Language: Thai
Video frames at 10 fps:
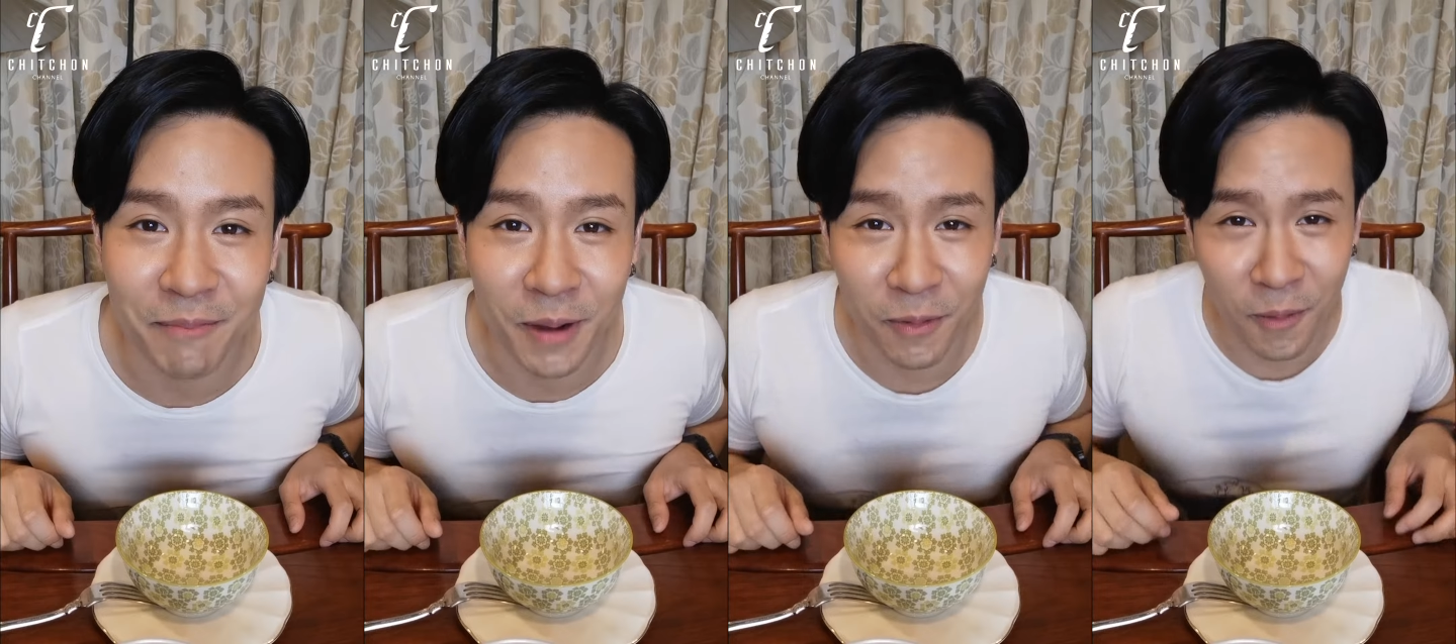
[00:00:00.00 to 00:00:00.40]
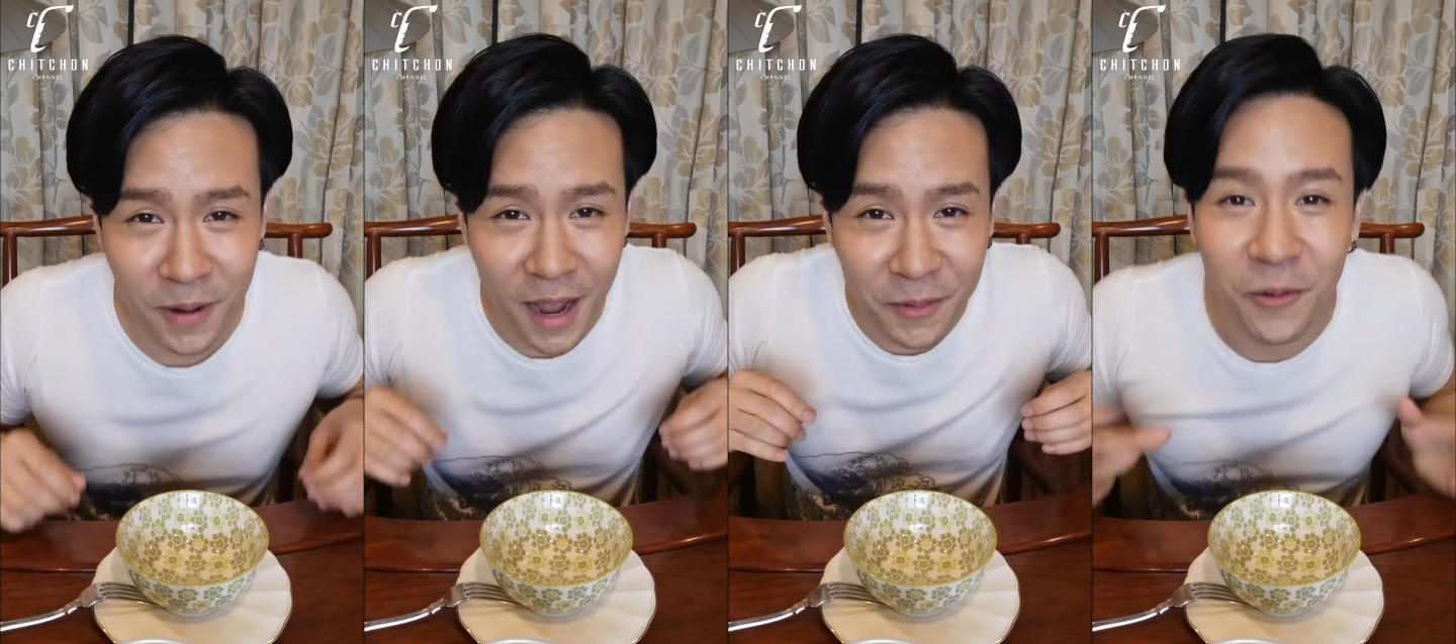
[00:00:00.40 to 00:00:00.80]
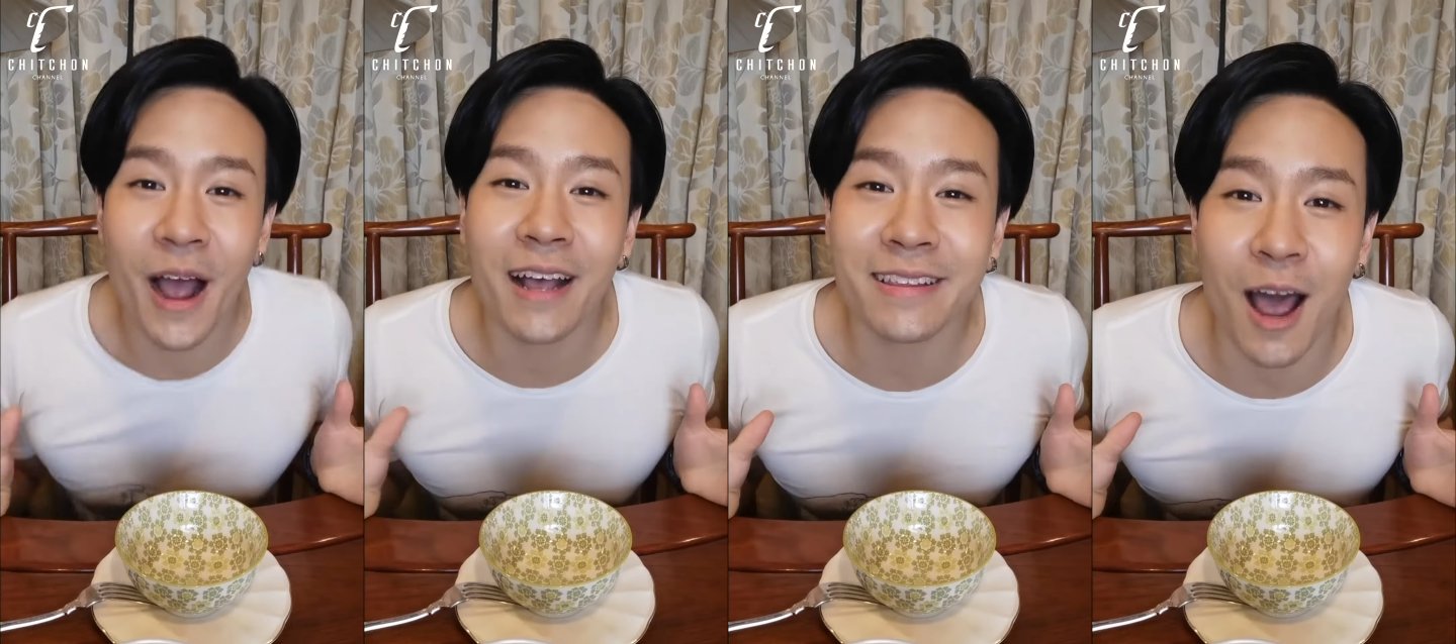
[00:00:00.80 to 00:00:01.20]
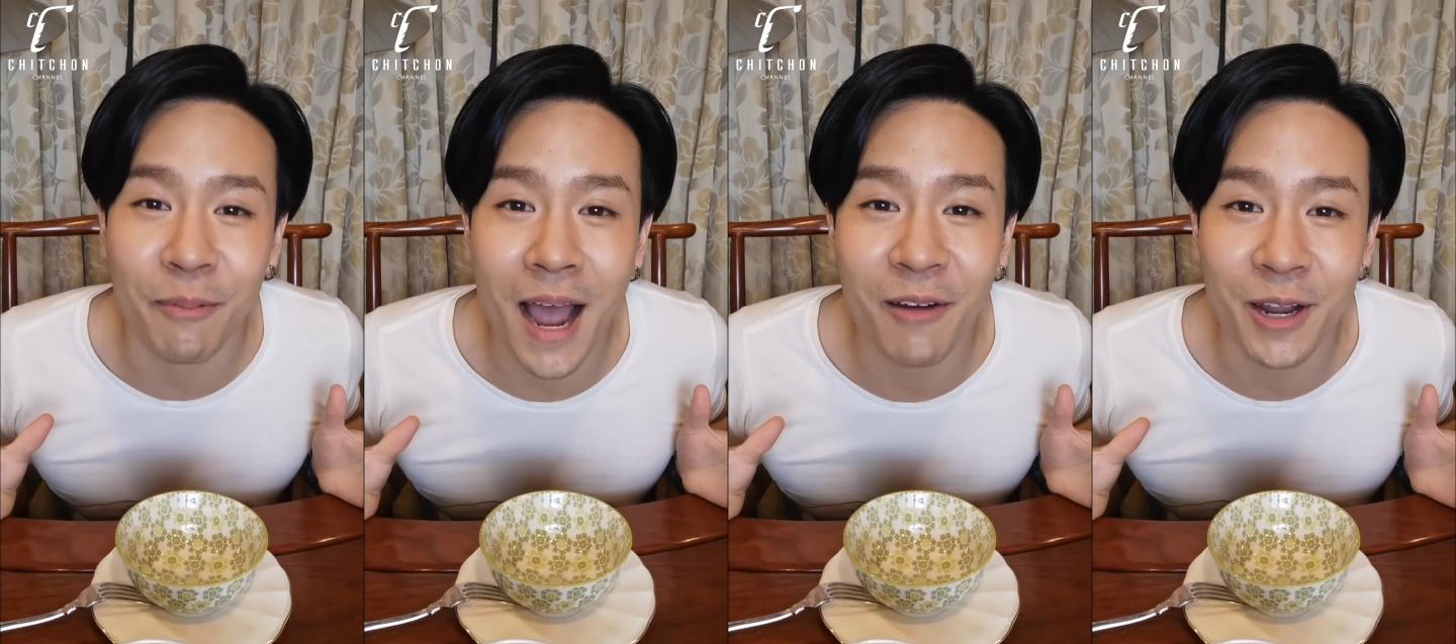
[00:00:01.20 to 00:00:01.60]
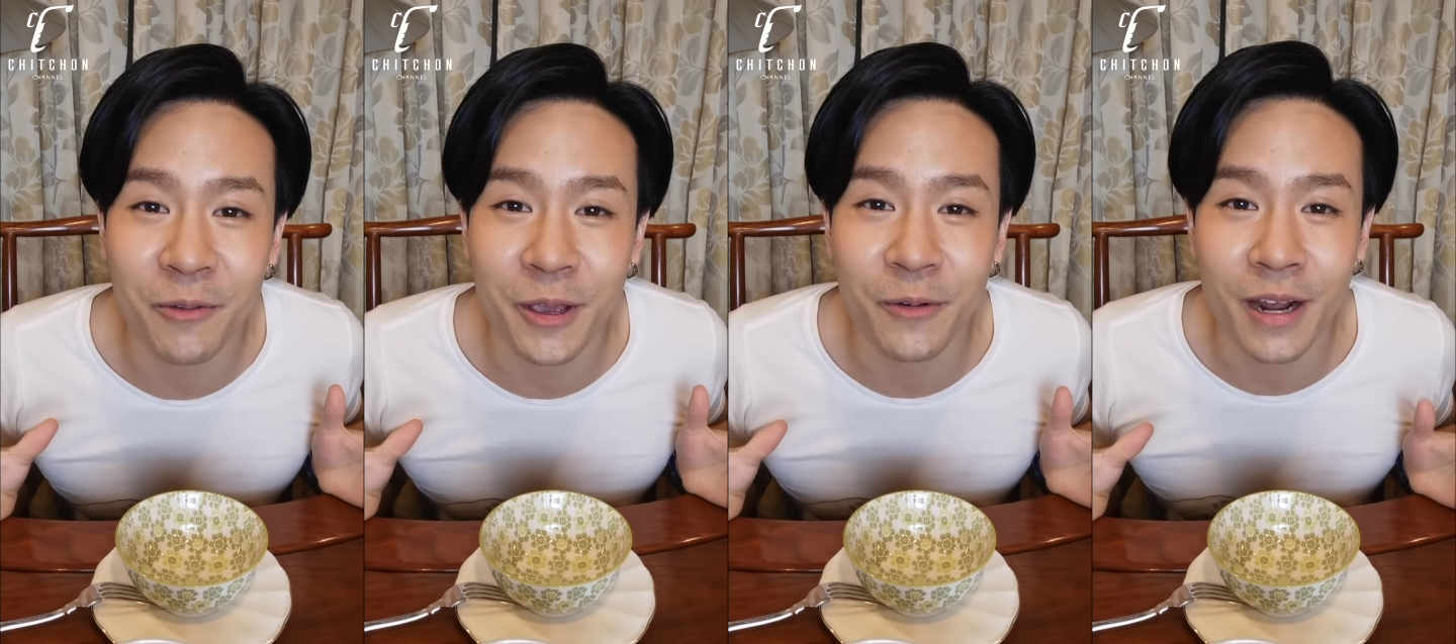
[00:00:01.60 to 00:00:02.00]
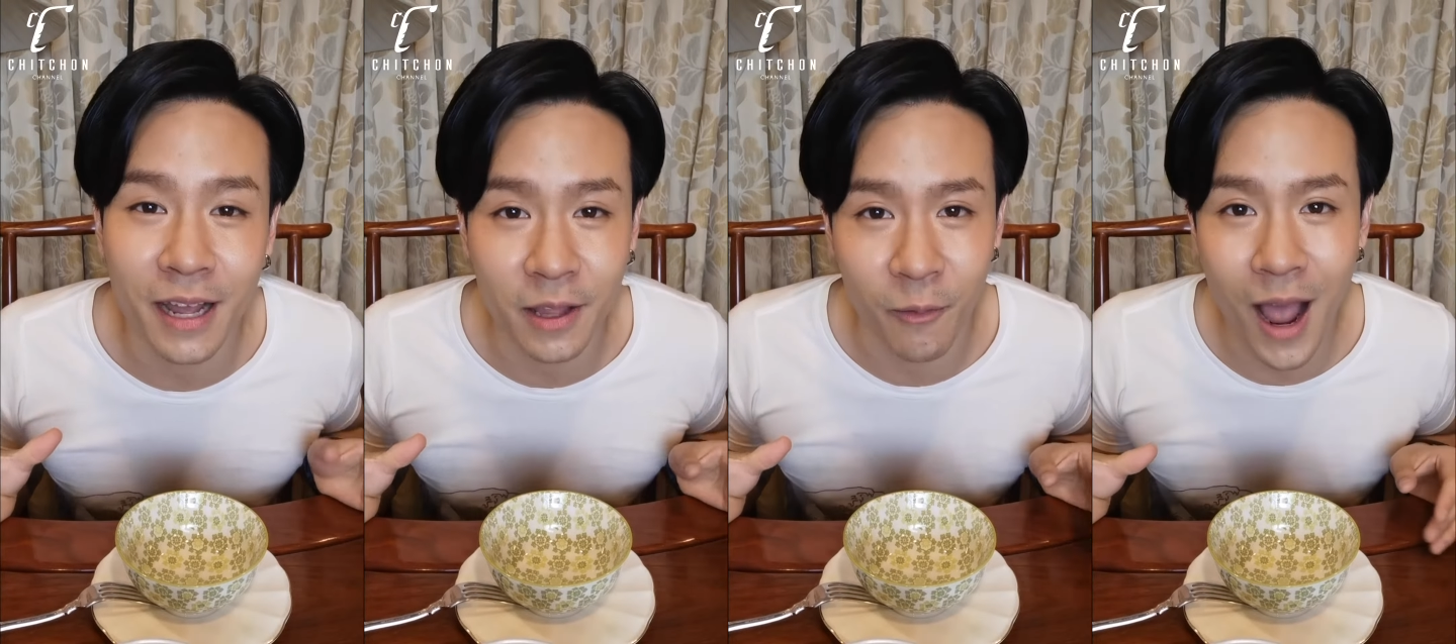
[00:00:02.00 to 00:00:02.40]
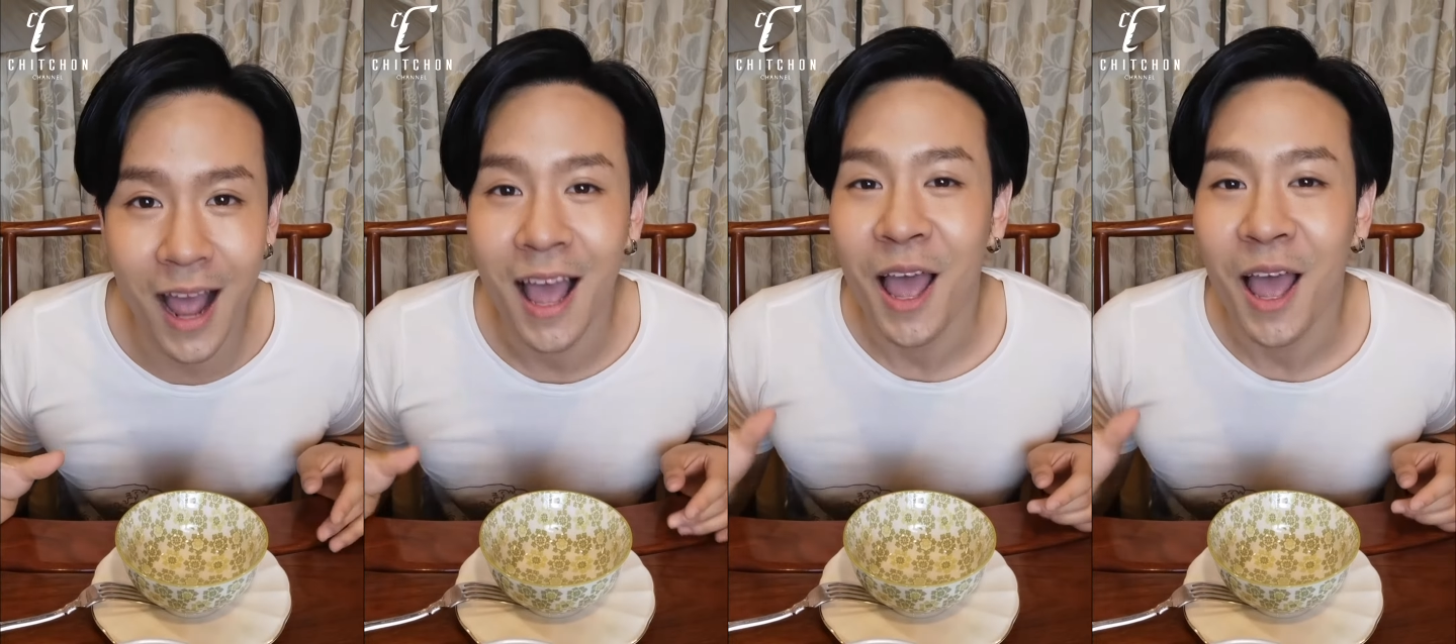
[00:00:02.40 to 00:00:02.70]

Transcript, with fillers: บมาพบกับกวางสาวพาวรีวิวนะคะแต่ว่า